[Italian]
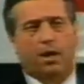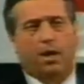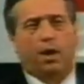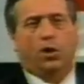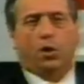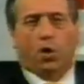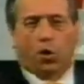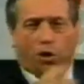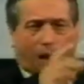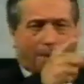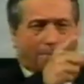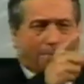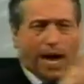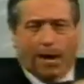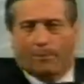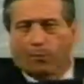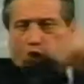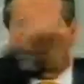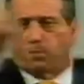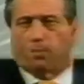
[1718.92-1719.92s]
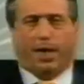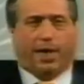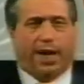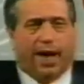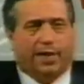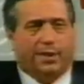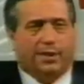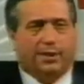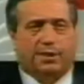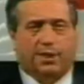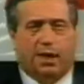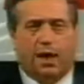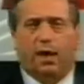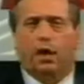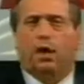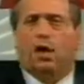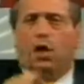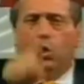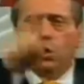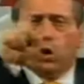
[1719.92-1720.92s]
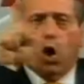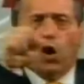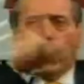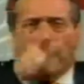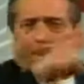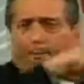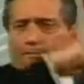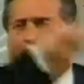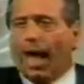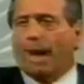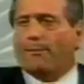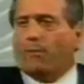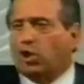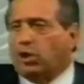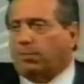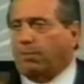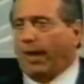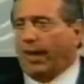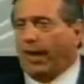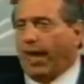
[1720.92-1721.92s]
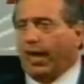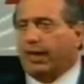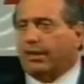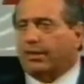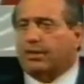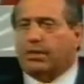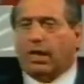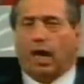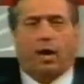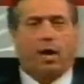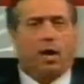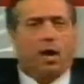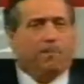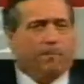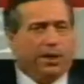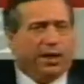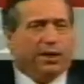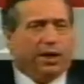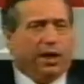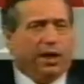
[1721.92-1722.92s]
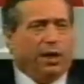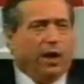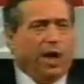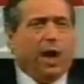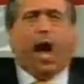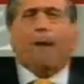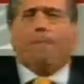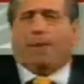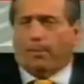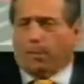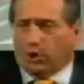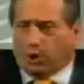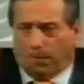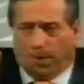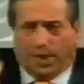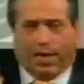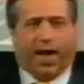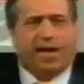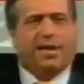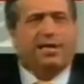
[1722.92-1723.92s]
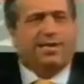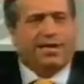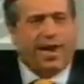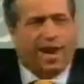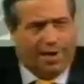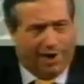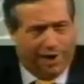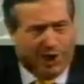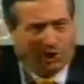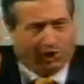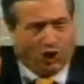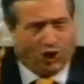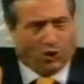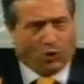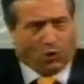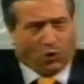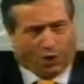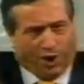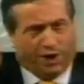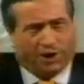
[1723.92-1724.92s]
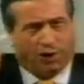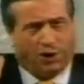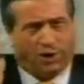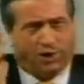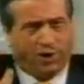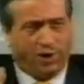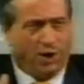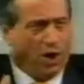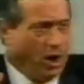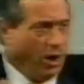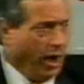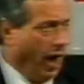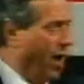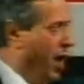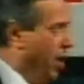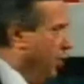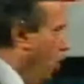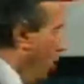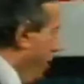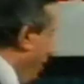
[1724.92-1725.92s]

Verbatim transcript: Noi abbiamo speranza, noi abbiamo speranza, perché abbiamo speranza in Gesù Cristo il Signore, noi